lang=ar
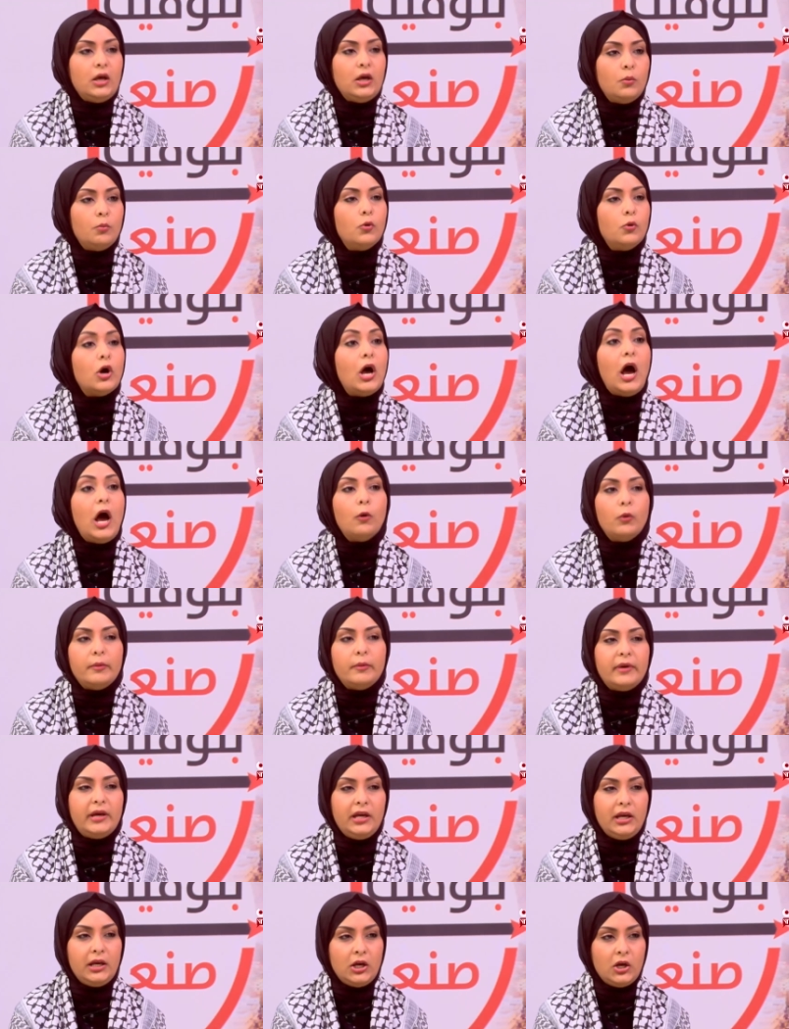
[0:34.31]

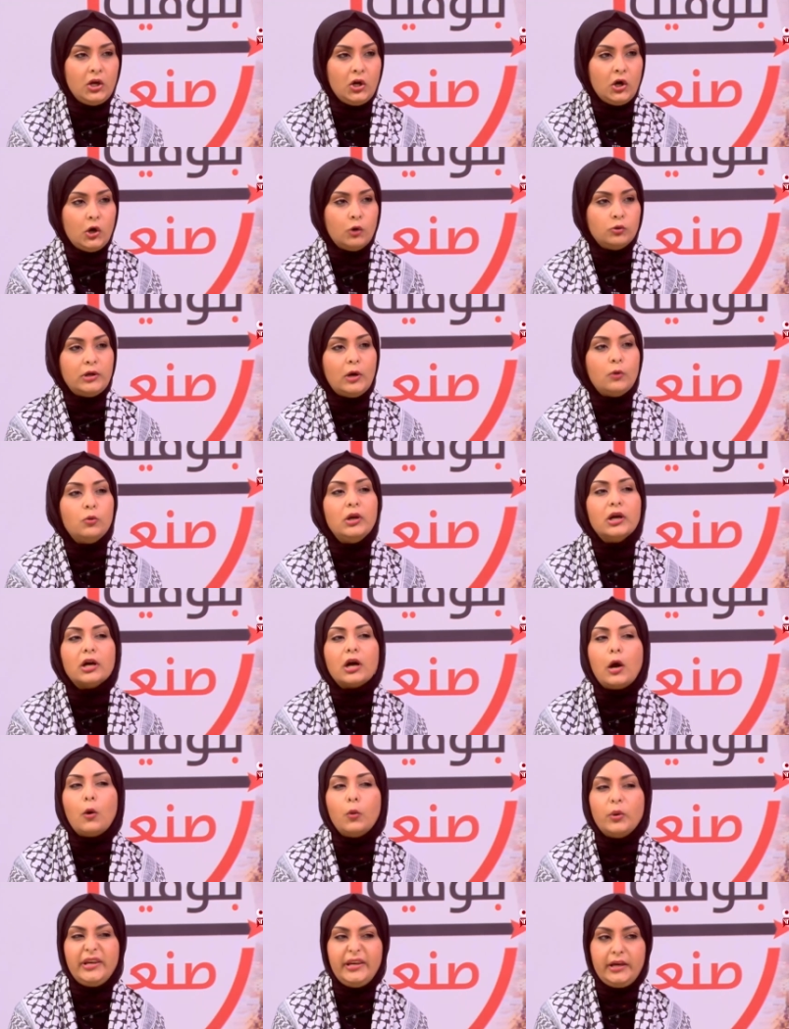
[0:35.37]
مقاومة ودولة
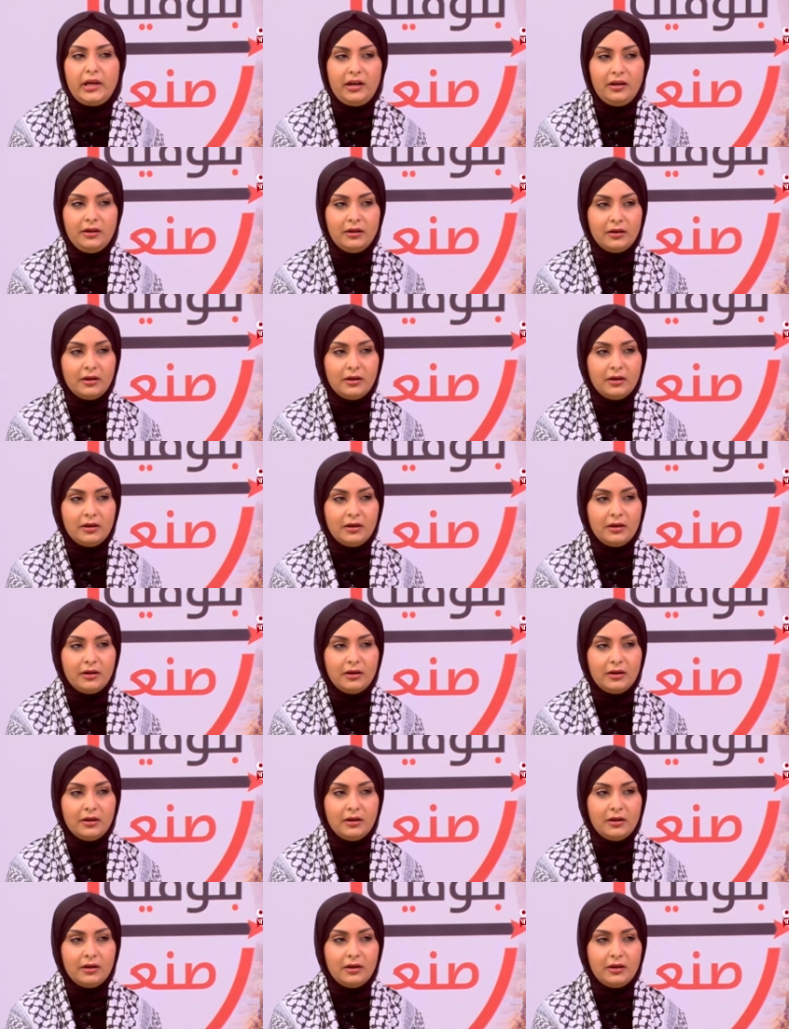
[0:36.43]
قوية